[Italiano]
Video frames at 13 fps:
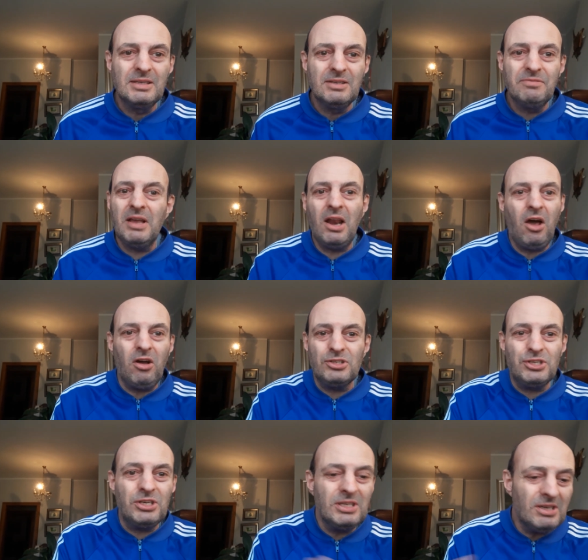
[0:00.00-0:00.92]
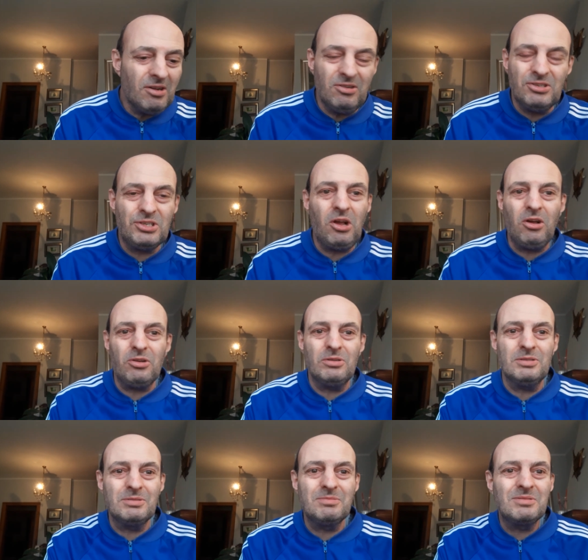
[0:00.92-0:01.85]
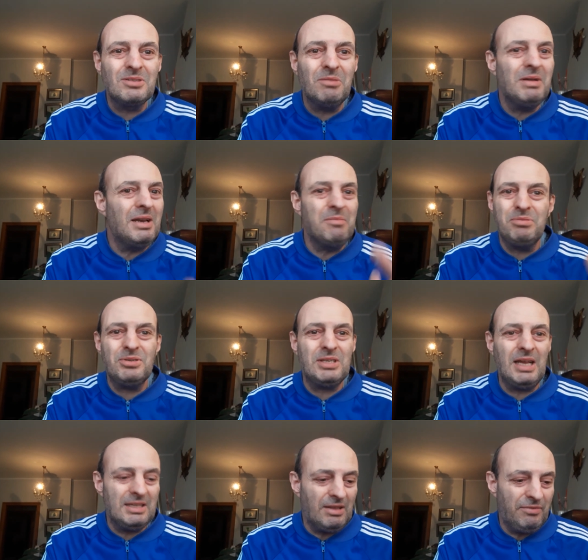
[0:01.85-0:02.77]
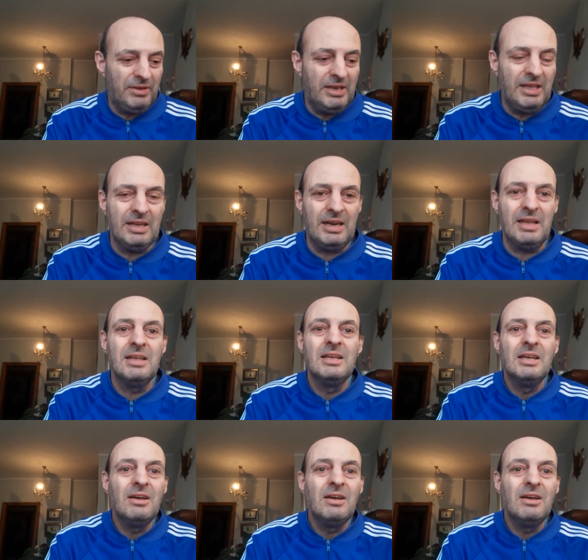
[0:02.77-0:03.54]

veloci, non lo so, come li possiamo definire,